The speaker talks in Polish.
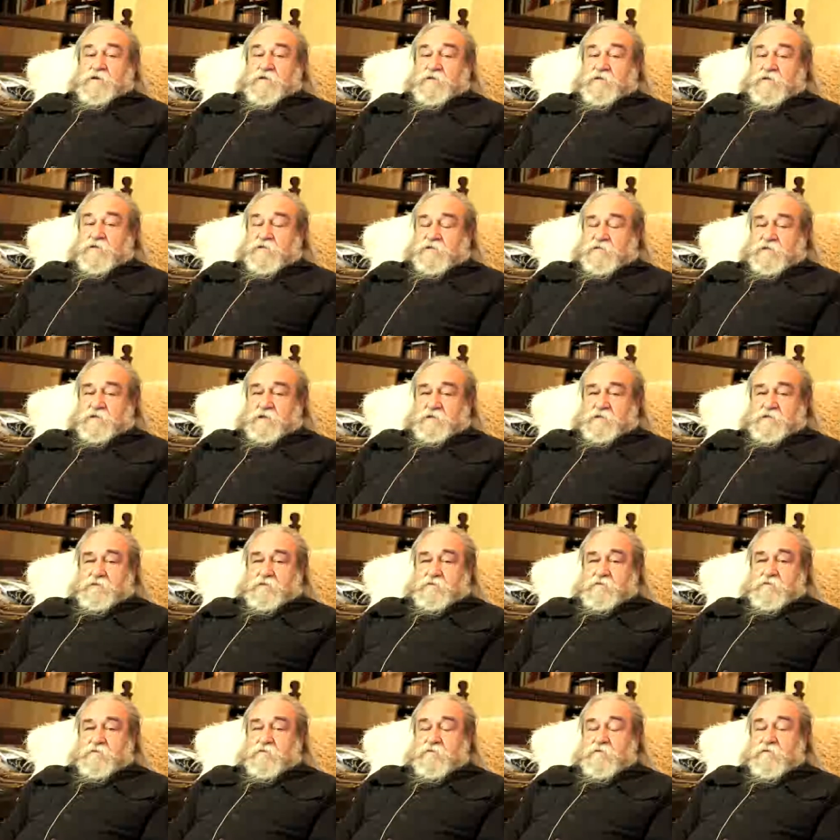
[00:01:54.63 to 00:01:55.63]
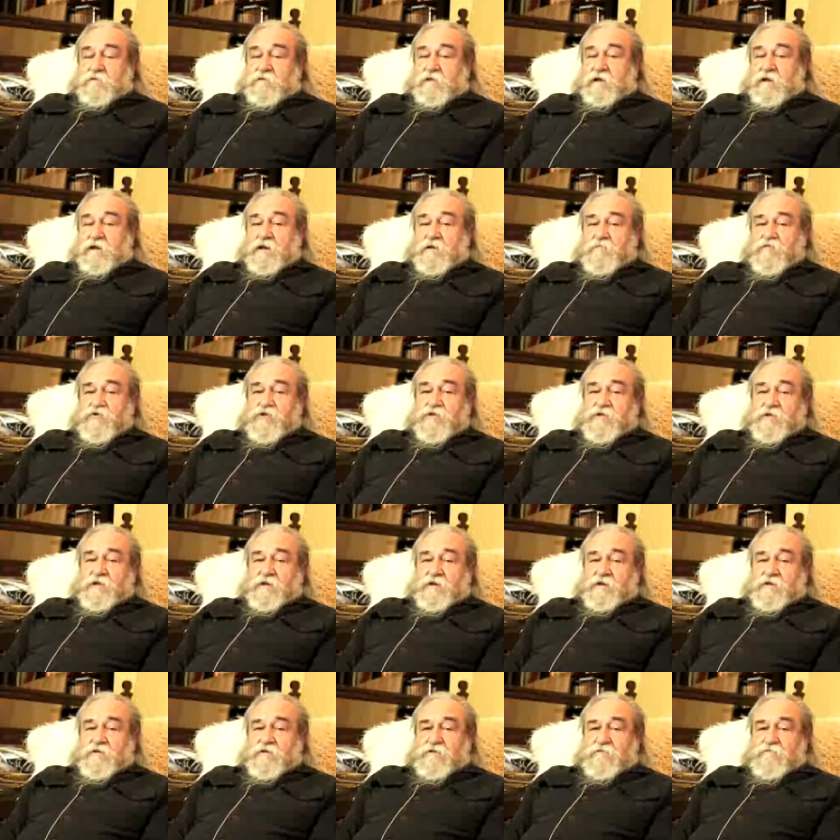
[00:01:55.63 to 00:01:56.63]
Niestety, najlepszy
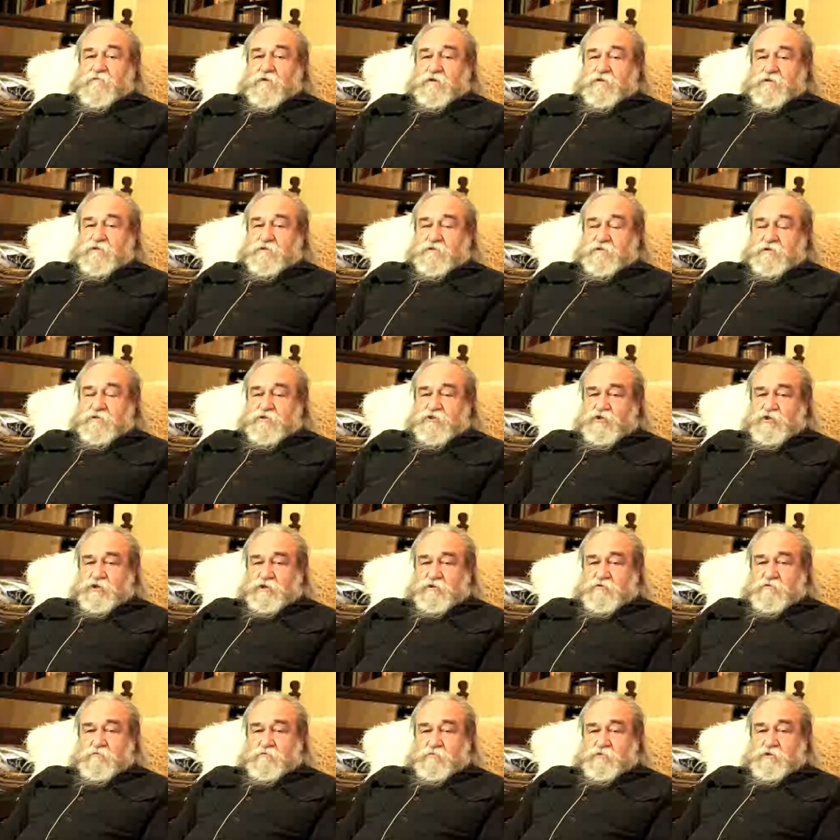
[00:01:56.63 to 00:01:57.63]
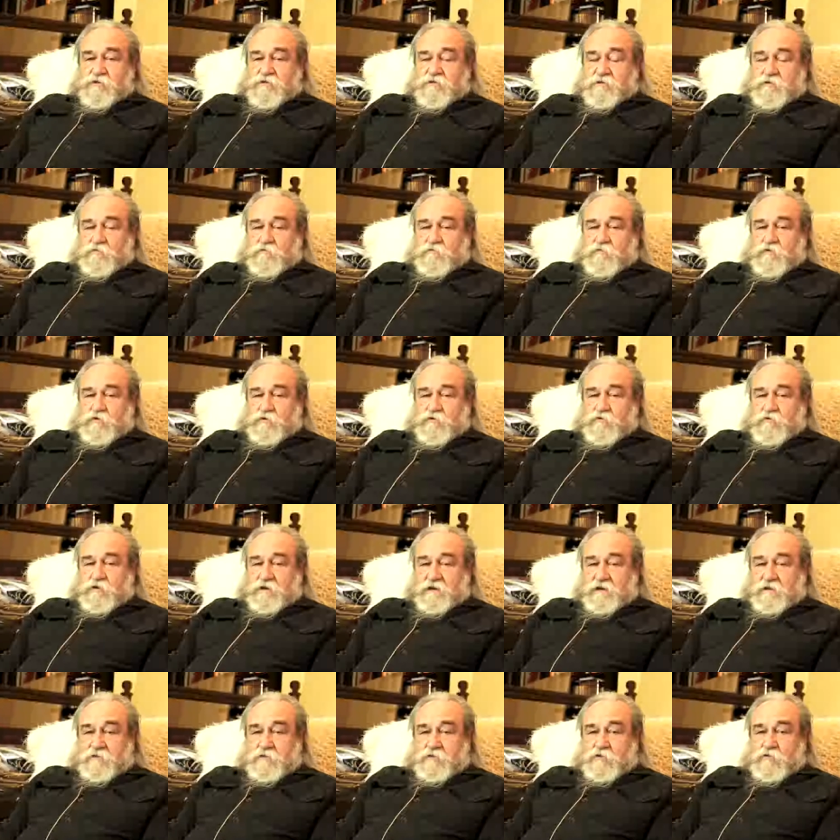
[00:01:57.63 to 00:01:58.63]
teren jest właśnie nad rzeką, zarówno do
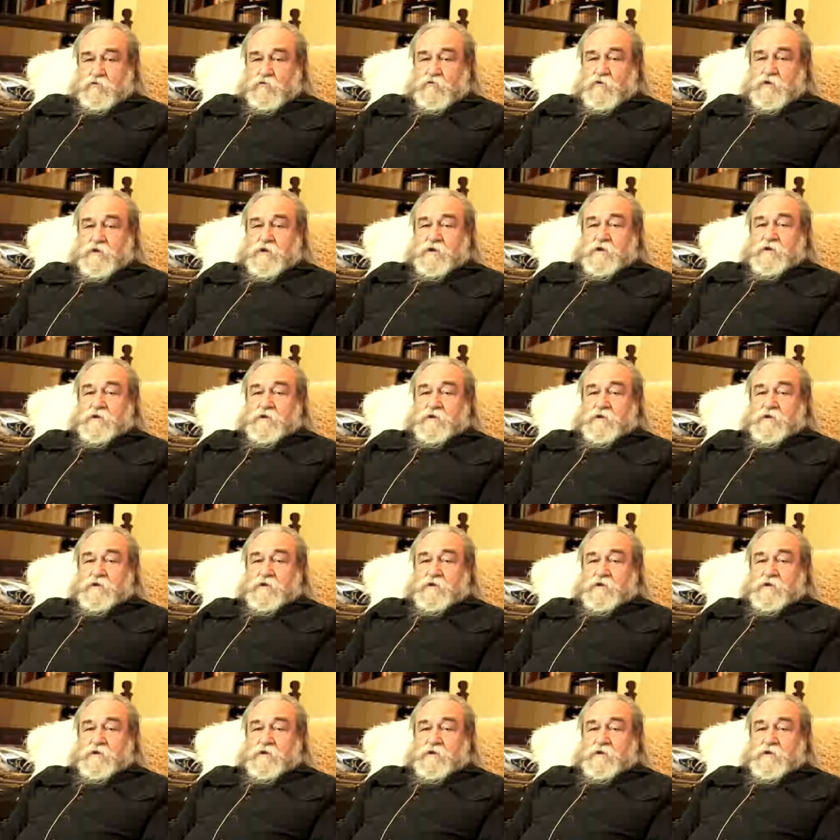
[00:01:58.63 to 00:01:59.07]
handlu,